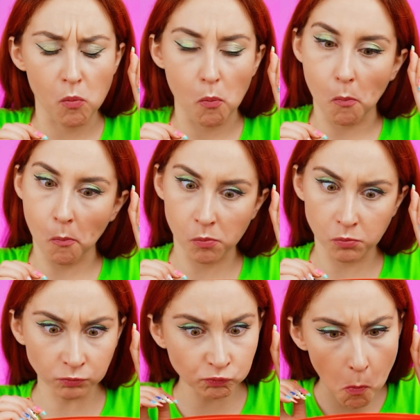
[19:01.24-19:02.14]

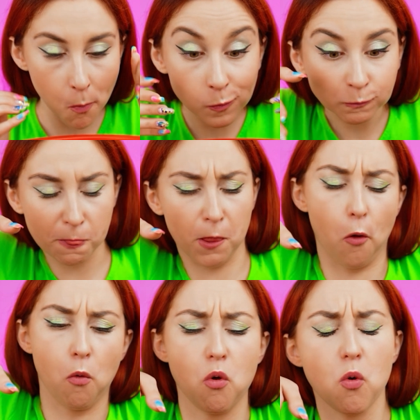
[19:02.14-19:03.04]
Dziwne. Co tam
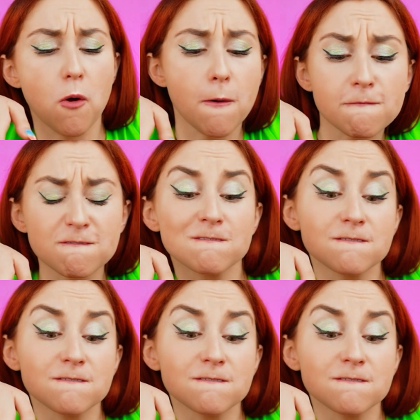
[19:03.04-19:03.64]
jest w środku?